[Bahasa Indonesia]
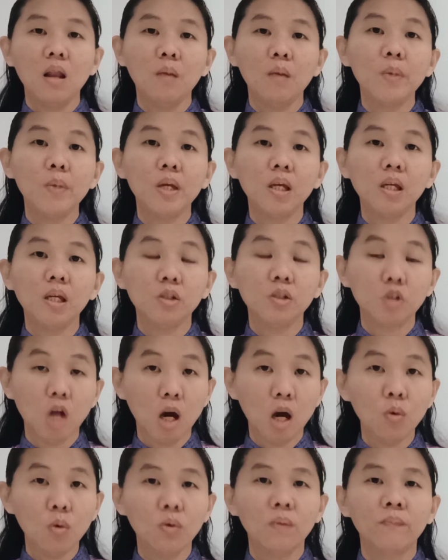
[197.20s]
lebih
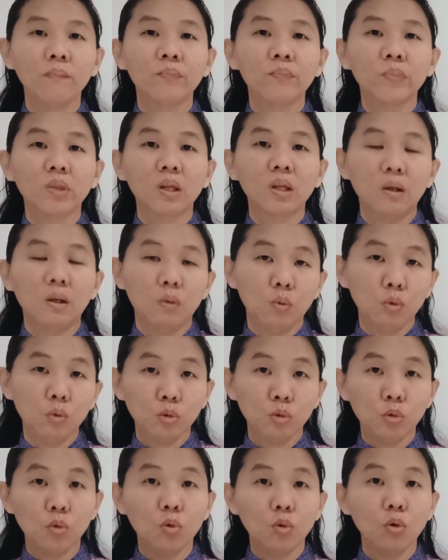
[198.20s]
jauh
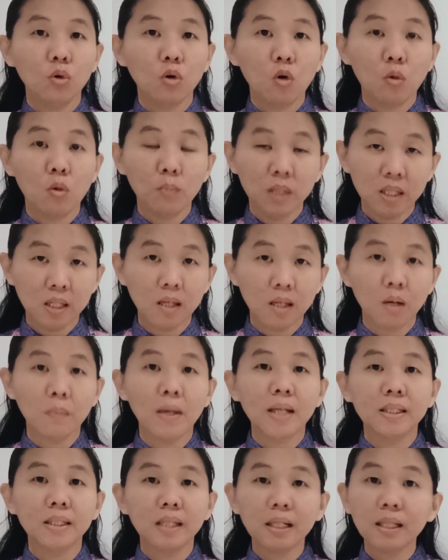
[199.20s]
untuk komisi
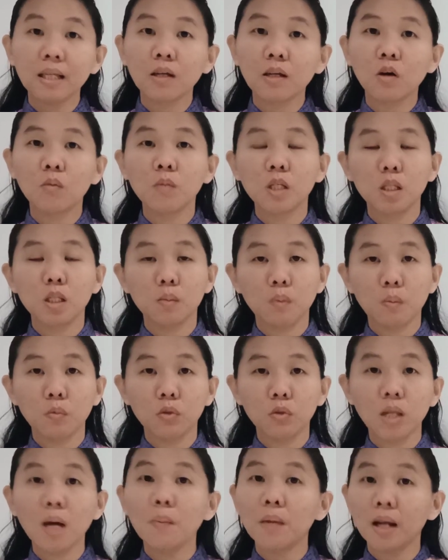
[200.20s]
remaja dan komisi
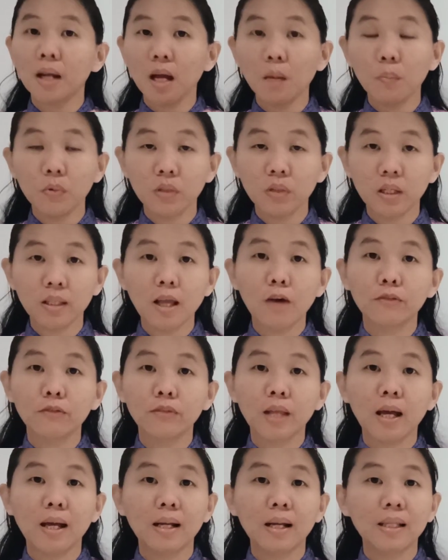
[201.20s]
pemuda mereka punya
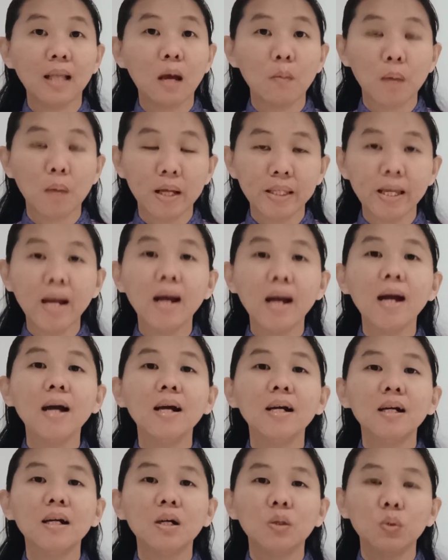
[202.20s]
daftar namanya